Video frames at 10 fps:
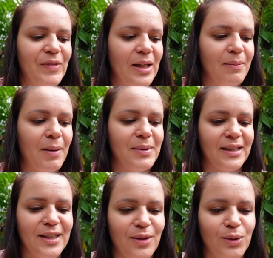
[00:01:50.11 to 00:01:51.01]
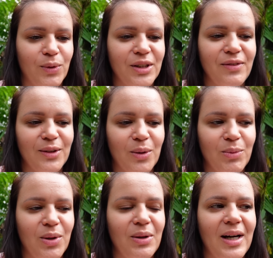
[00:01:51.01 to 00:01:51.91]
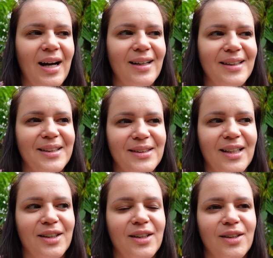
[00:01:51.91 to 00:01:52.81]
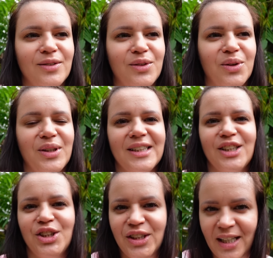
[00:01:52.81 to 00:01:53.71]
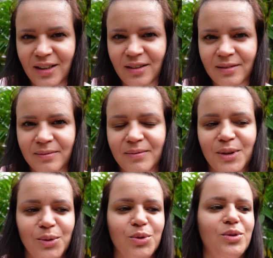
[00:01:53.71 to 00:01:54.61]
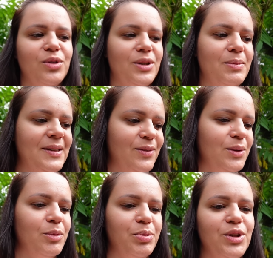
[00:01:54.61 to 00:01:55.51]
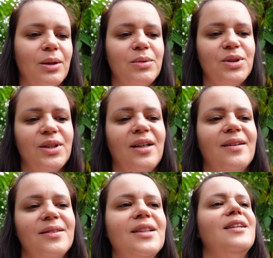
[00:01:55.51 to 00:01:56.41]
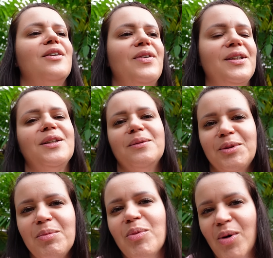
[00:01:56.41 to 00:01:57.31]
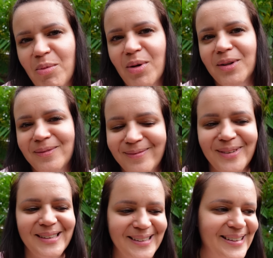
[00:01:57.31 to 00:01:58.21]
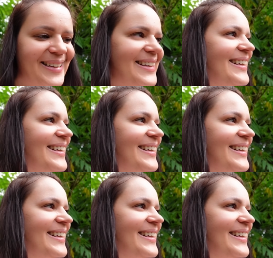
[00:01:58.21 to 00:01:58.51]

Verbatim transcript: E, mamy takie rozłąki, wiadomo, ale jednak to jest dzień, już do siebie dzwonimy, piszemy, że jednak fajnie to się było obok, więc...